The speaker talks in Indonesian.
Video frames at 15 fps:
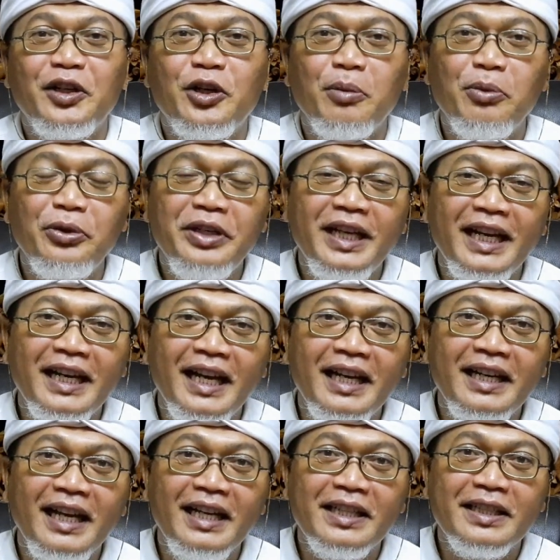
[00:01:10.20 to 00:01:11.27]
Kemudian
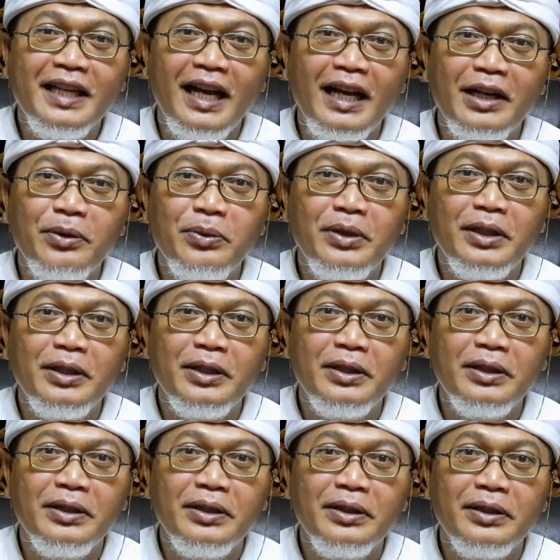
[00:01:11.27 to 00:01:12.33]
ada sarwa
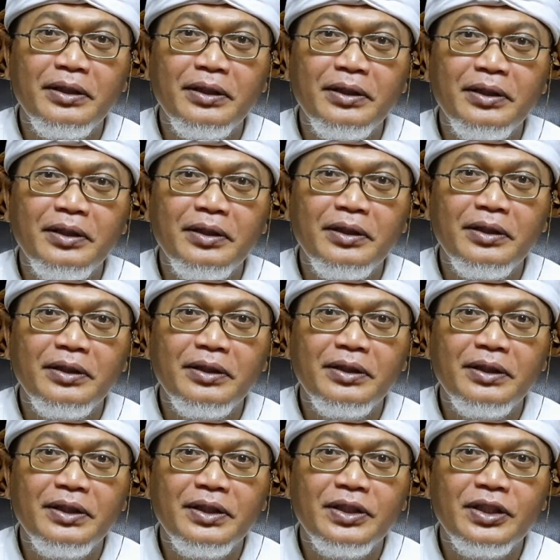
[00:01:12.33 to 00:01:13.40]

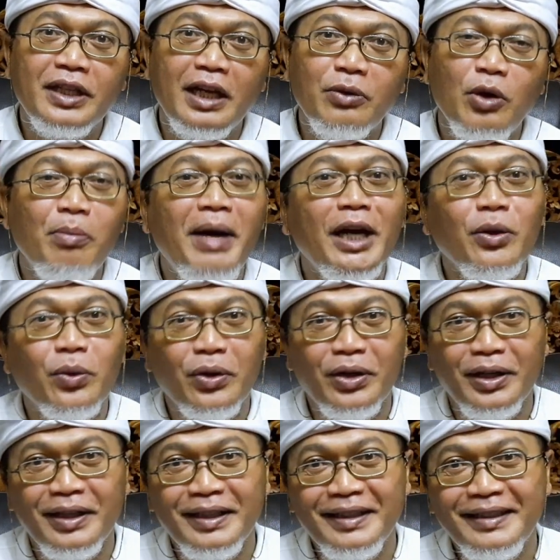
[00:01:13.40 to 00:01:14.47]
sarwa manuk.
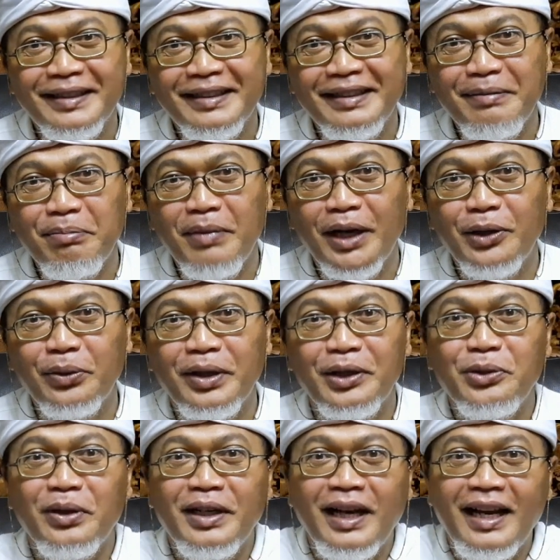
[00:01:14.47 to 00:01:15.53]
Manuk
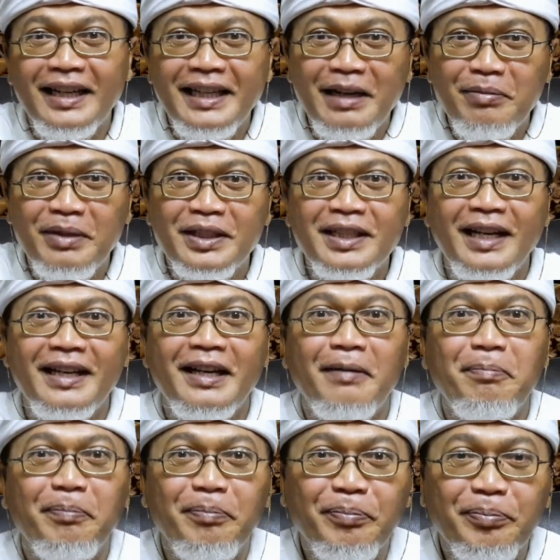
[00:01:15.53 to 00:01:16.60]
itu adalah yang bersayap.